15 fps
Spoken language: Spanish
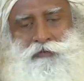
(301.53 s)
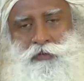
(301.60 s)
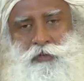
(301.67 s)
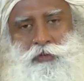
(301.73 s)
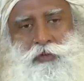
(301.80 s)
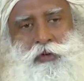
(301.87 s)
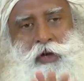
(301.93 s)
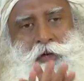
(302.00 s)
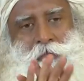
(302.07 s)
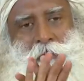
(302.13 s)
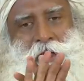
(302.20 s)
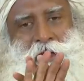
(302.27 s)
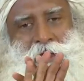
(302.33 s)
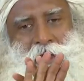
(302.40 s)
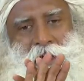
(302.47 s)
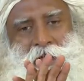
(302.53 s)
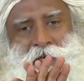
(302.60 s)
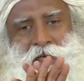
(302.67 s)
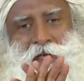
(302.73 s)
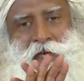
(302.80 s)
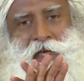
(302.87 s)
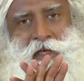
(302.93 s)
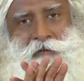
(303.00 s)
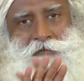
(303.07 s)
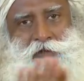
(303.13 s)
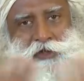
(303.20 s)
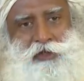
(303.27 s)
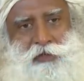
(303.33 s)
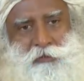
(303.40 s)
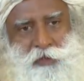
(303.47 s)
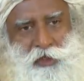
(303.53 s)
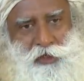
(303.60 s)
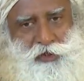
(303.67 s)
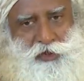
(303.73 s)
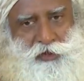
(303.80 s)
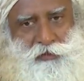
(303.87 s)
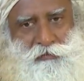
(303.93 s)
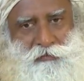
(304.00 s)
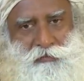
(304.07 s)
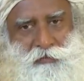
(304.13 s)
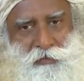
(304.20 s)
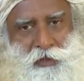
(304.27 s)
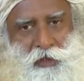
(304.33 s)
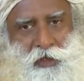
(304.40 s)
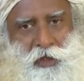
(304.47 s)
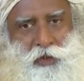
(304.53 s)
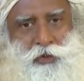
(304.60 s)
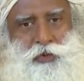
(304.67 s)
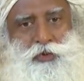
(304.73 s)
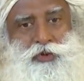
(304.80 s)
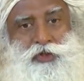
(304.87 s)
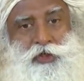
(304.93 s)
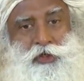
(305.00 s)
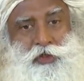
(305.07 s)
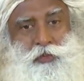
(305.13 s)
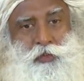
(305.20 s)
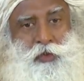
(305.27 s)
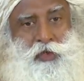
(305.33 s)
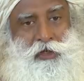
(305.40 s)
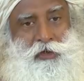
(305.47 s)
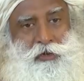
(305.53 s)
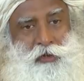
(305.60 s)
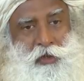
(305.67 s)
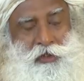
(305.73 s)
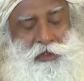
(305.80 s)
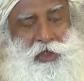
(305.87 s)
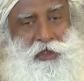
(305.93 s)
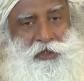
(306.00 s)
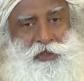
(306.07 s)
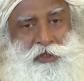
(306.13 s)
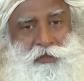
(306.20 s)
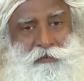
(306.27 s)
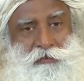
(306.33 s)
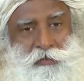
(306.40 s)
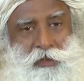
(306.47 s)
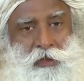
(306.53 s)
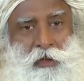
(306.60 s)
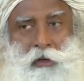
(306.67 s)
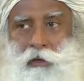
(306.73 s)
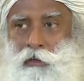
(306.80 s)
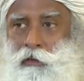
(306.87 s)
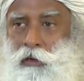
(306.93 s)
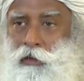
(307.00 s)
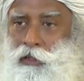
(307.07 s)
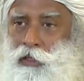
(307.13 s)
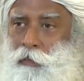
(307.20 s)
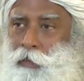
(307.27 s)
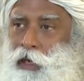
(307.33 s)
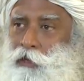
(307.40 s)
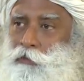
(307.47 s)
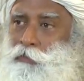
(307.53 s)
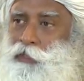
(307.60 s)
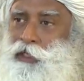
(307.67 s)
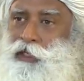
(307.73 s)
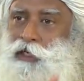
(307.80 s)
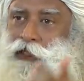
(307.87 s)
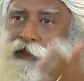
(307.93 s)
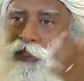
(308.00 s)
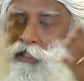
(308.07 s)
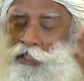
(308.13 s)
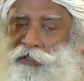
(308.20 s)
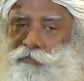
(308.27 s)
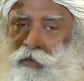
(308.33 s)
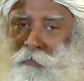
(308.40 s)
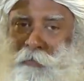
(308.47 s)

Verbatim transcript: Si no haces ningún tipo de discriminación, solo trabajas en tu atención, no en estar atento a